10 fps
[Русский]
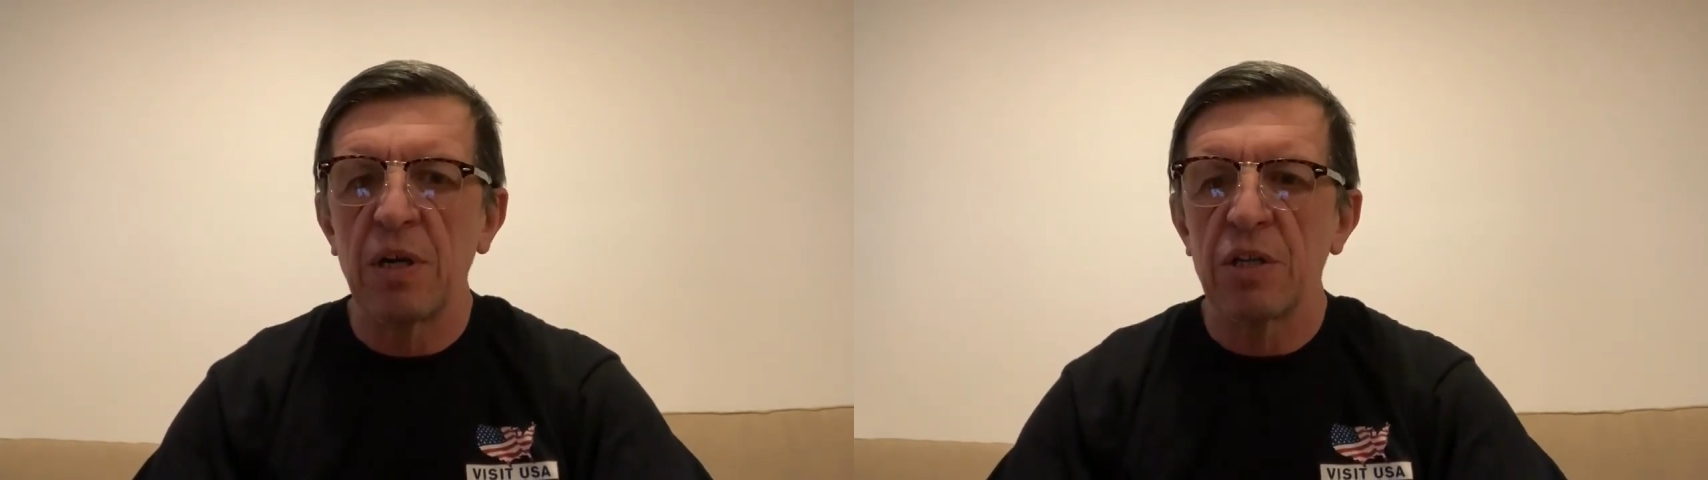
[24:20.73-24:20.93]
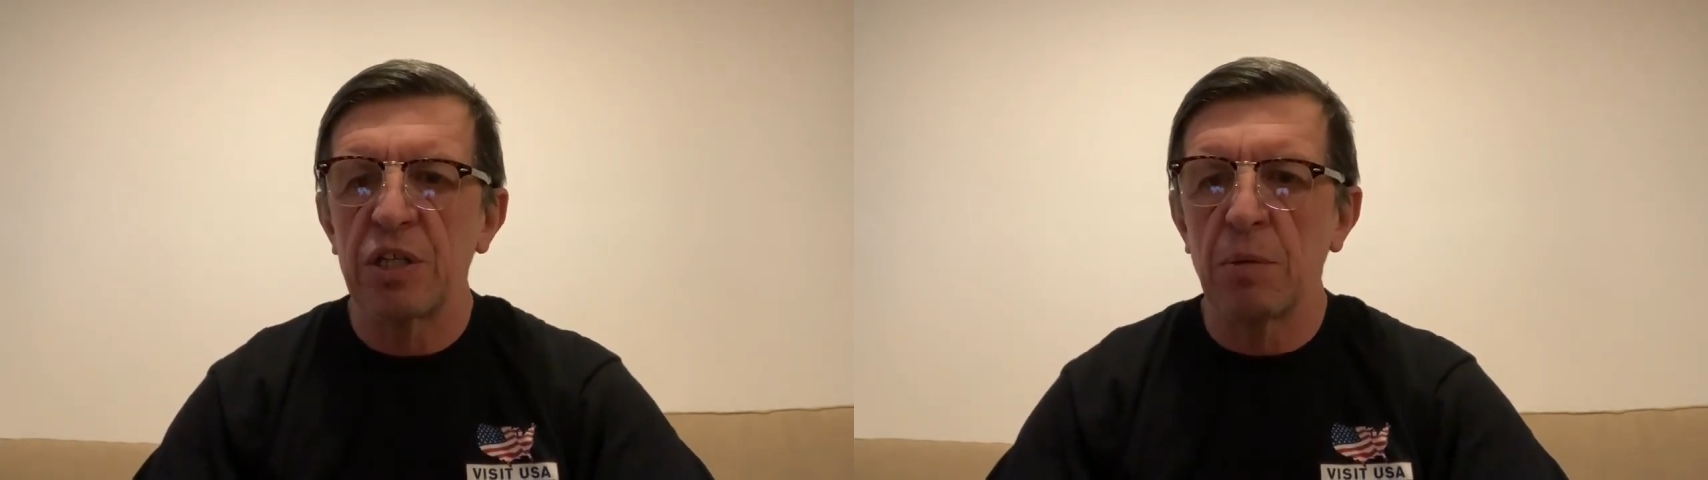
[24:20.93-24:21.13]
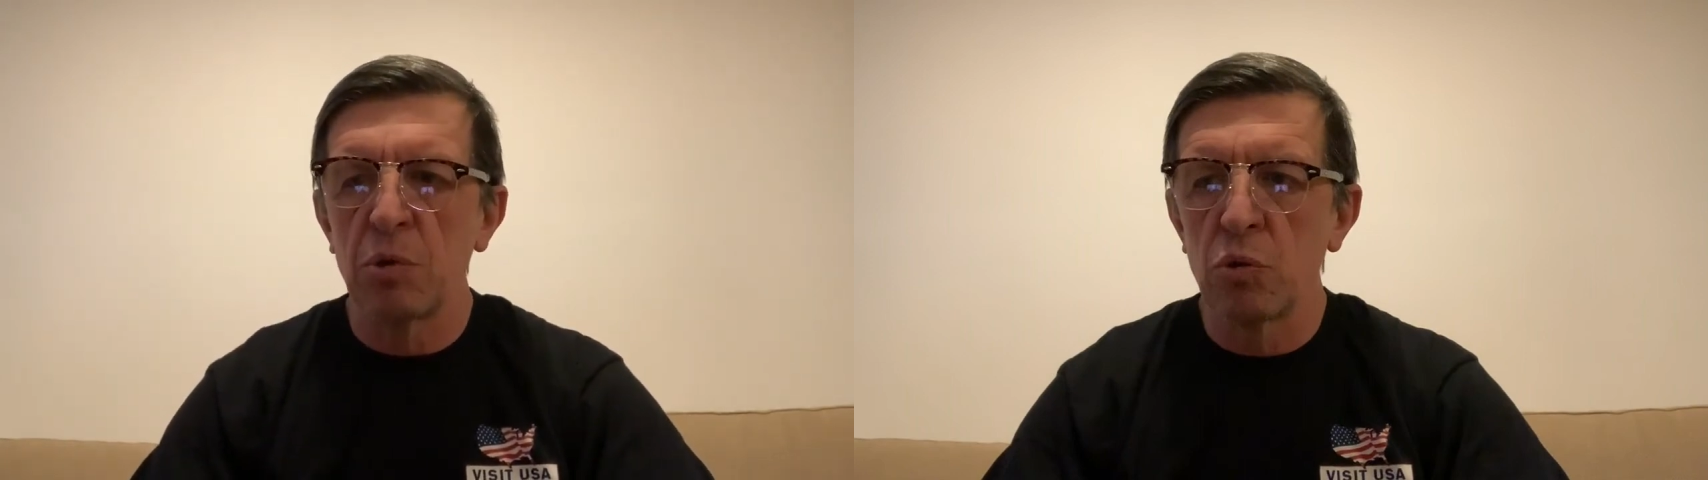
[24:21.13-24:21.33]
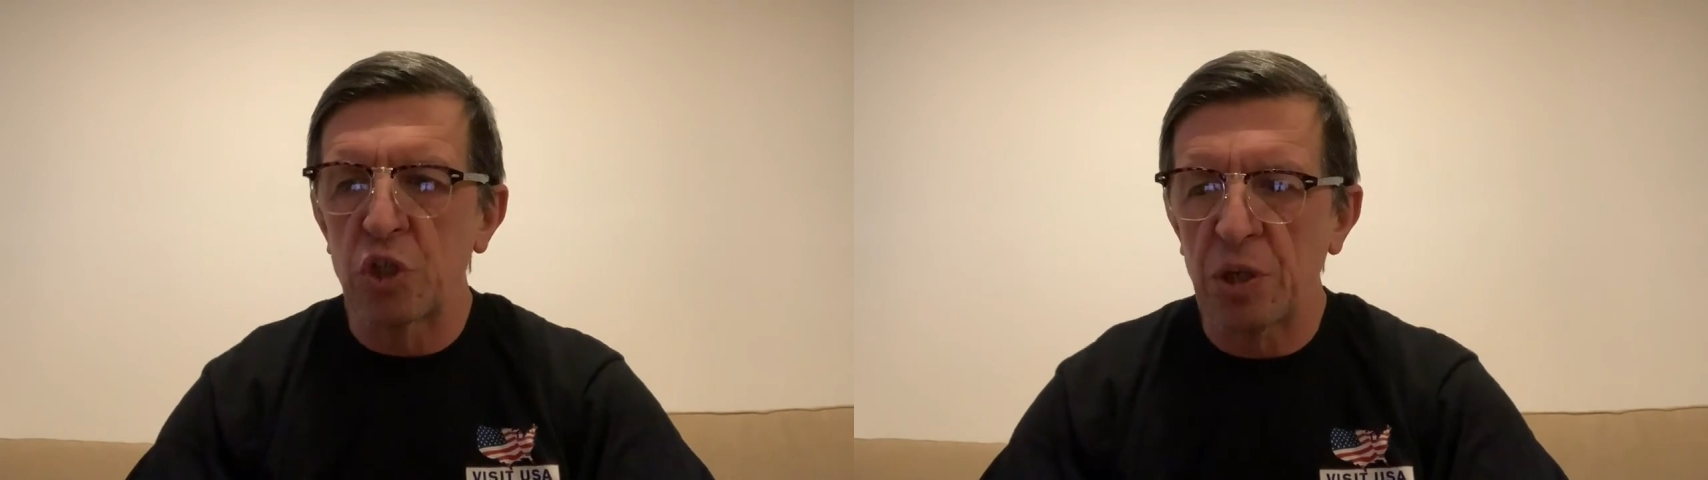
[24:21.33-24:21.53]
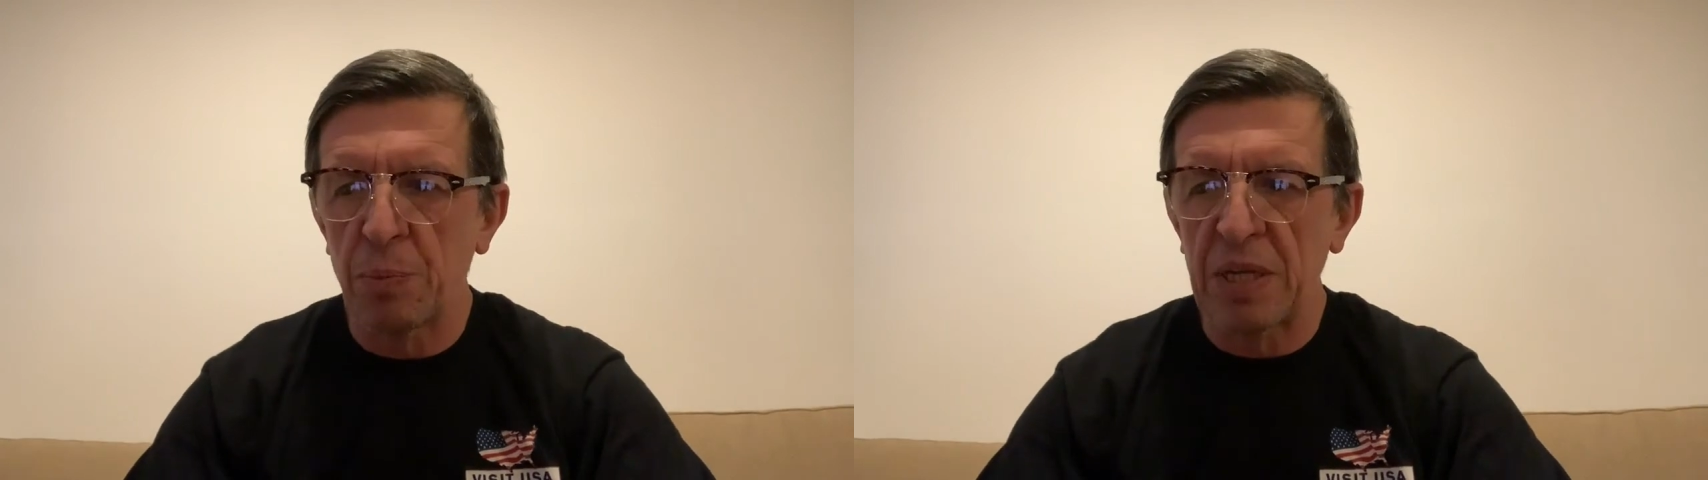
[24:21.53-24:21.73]
тем
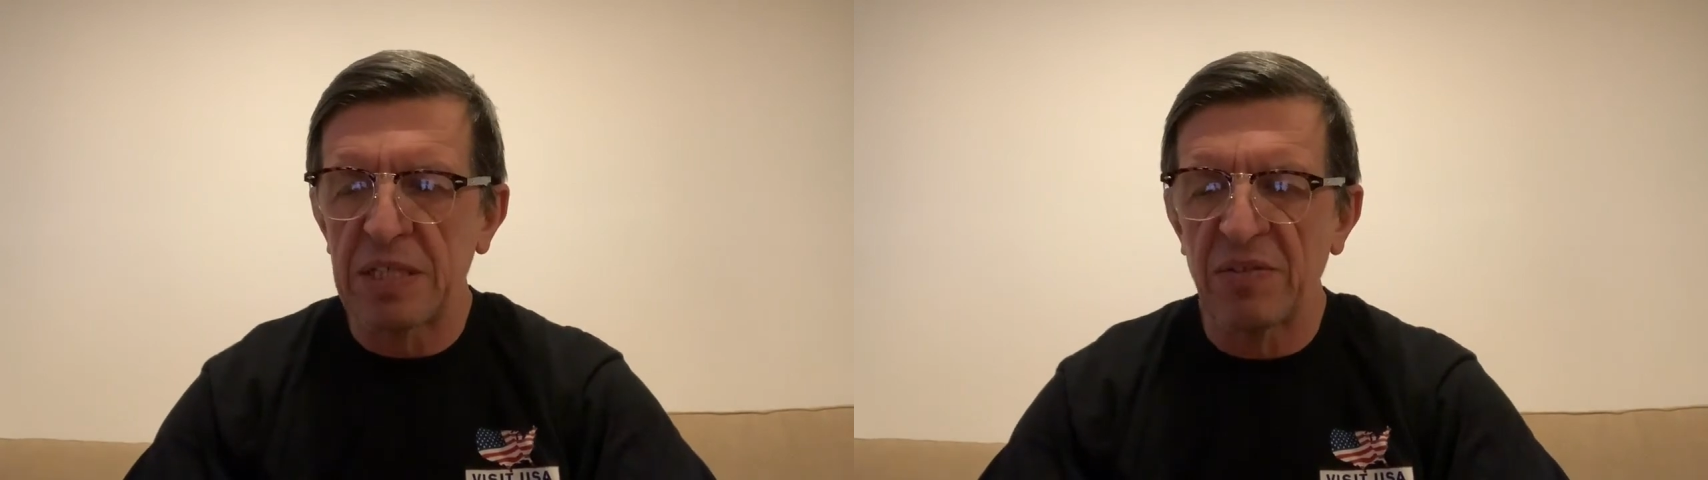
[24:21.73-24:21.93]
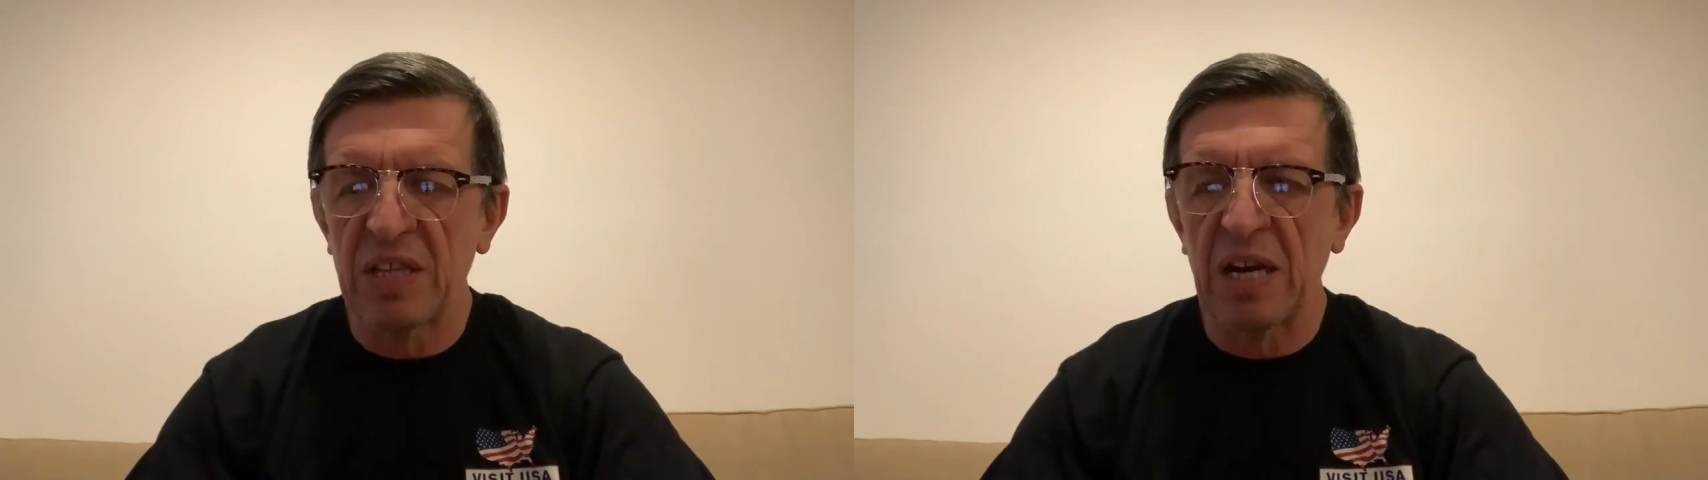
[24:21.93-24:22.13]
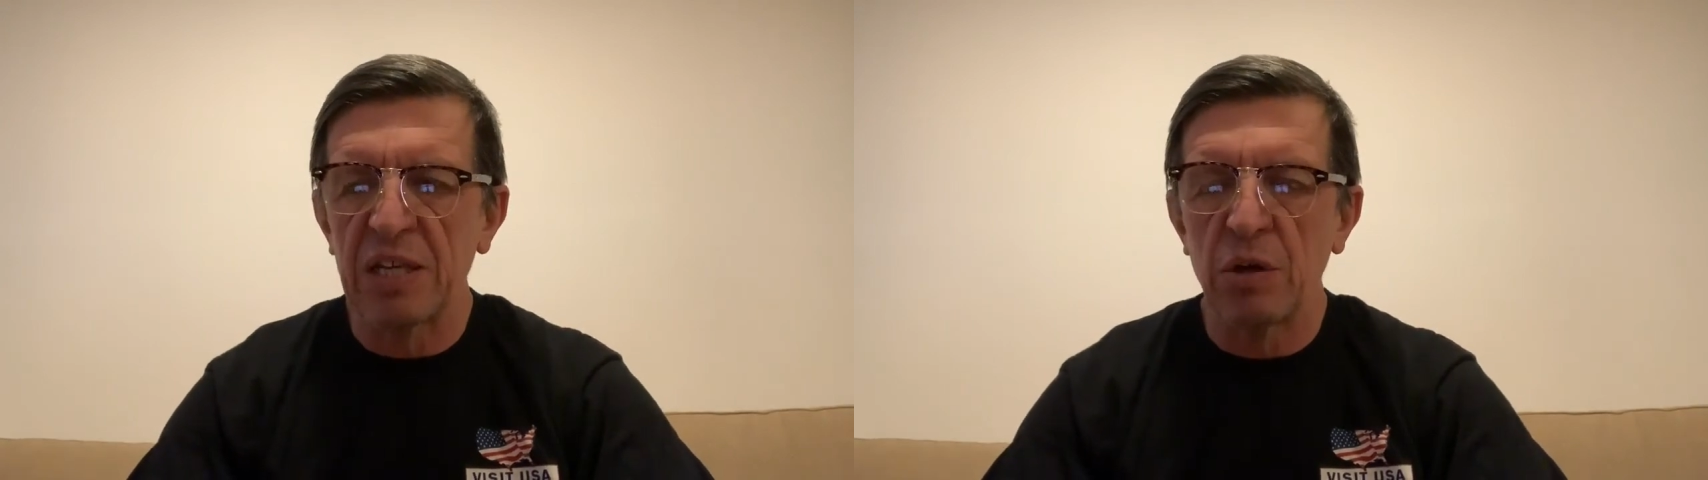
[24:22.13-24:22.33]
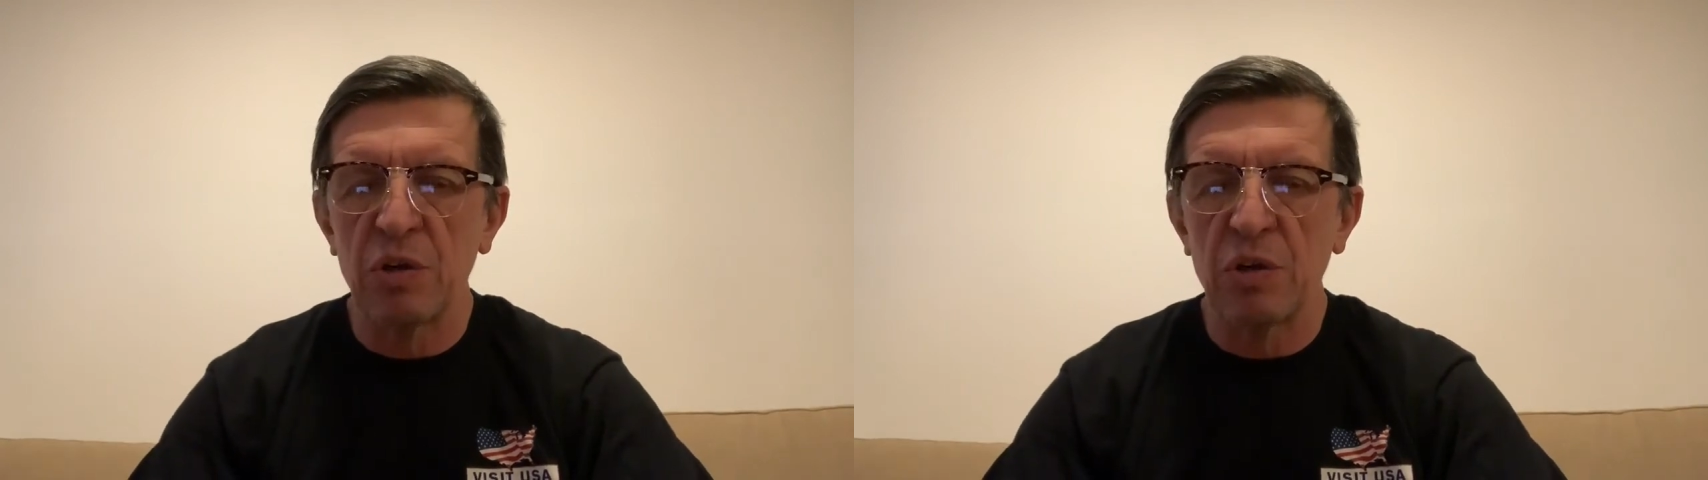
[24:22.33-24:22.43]
лучше процветание